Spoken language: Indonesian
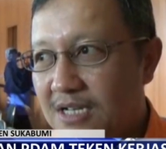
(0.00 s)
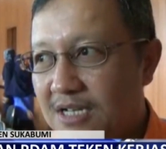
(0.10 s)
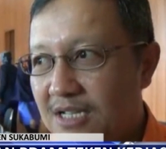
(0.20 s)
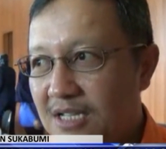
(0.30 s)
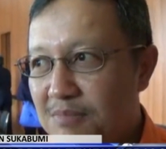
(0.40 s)

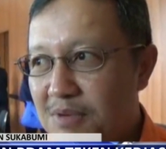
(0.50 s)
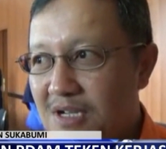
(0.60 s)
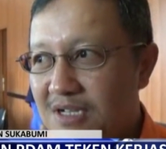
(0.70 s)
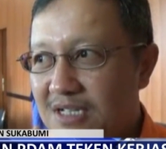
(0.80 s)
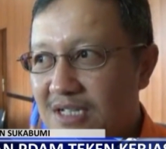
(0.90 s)
Ini
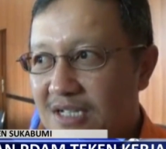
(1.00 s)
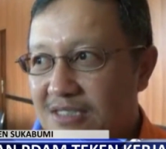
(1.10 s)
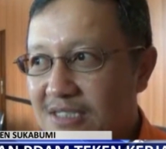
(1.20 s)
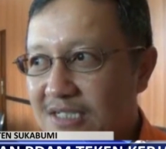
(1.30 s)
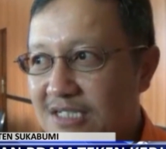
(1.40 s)
mengenai
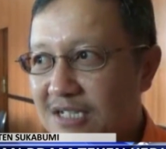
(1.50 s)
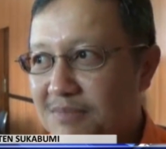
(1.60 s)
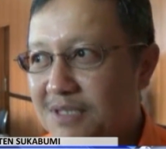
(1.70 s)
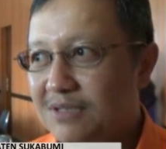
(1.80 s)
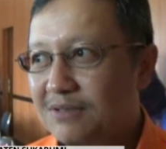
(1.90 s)

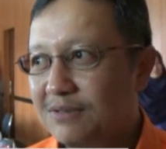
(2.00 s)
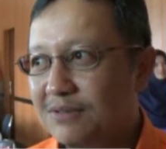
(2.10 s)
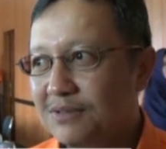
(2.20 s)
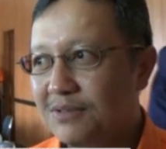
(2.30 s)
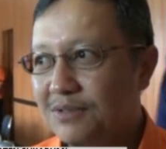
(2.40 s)
kerjasama
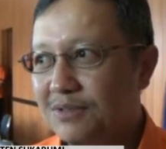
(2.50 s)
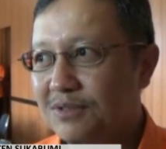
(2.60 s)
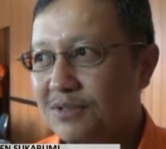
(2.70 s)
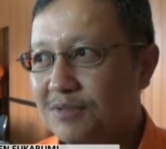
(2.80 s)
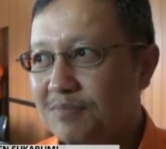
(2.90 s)

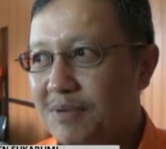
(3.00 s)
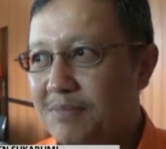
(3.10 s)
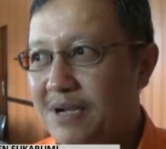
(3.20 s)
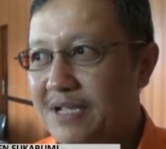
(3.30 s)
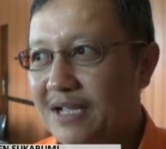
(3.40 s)
untuk
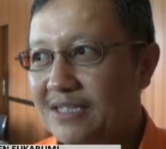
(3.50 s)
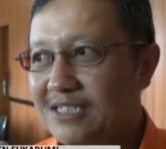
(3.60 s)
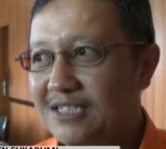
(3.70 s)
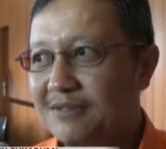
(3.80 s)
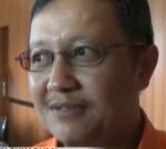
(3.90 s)

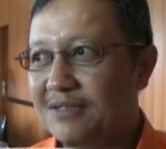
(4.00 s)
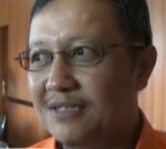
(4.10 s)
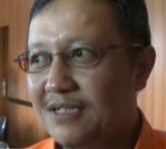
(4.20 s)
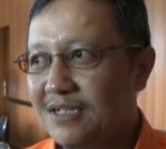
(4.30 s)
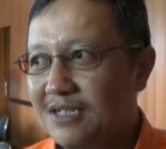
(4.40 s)
pembayaran
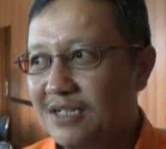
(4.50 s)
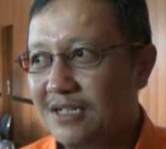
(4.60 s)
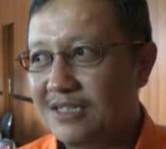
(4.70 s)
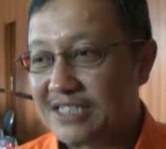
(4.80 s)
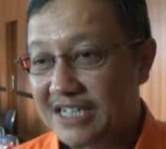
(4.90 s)

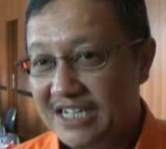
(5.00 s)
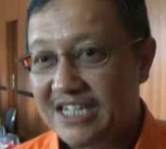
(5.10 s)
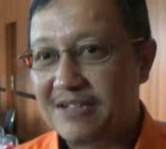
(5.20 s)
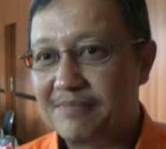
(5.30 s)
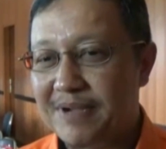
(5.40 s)
eh,
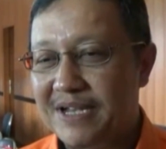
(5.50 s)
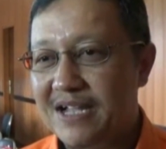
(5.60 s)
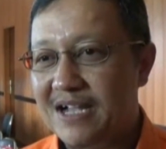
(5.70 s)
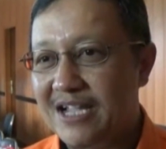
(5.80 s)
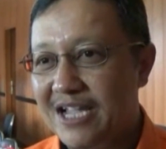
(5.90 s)
rekening
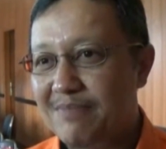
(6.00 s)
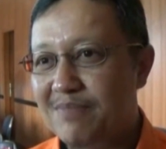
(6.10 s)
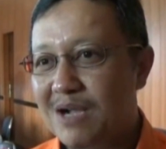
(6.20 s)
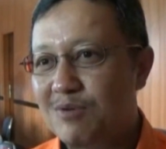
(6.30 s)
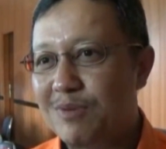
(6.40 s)

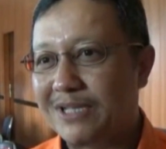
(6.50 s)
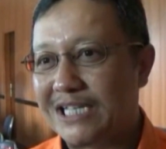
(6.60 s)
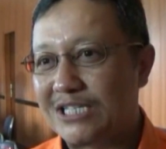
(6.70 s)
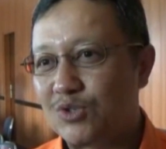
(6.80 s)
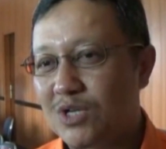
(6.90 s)
PDAM
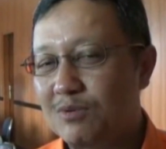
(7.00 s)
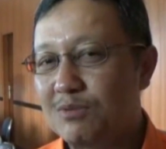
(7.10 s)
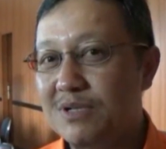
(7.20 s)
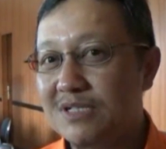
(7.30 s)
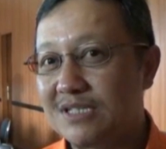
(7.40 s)
Kabupaten
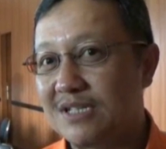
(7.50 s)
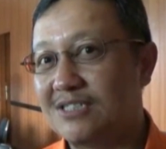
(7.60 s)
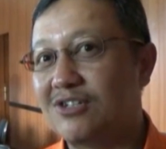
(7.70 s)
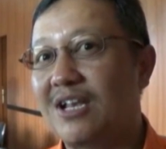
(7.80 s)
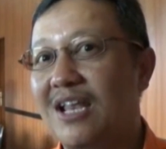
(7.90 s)
Sukabumi
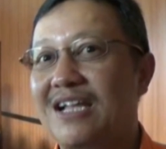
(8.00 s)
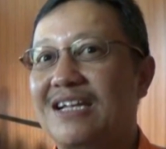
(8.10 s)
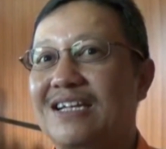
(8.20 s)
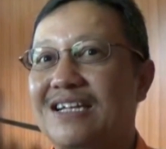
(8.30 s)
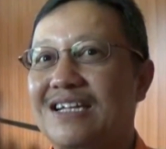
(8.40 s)
secara online